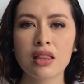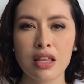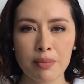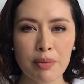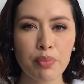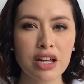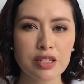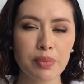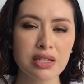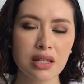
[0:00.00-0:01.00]
También
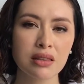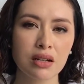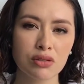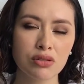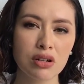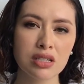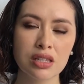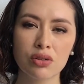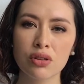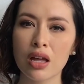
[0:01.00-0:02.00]
puedes presentar tu
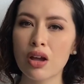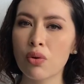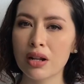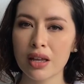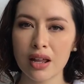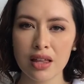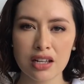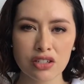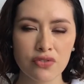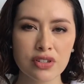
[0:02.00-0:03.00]
solicitud en cualquiera de
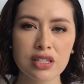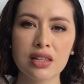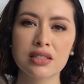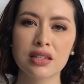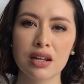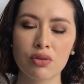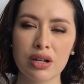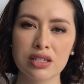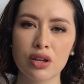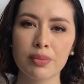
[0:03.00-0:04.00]
las oficinas de
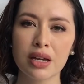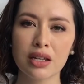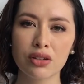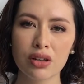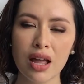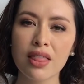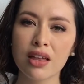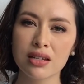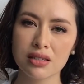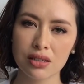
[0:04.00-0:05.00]
regulación migratoria
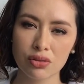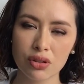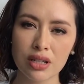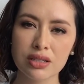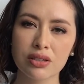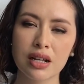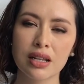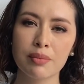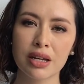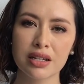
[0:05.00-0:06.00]
del Instituto Nacional
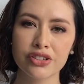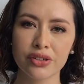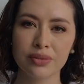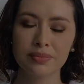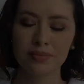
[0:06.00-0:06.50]
de Migración.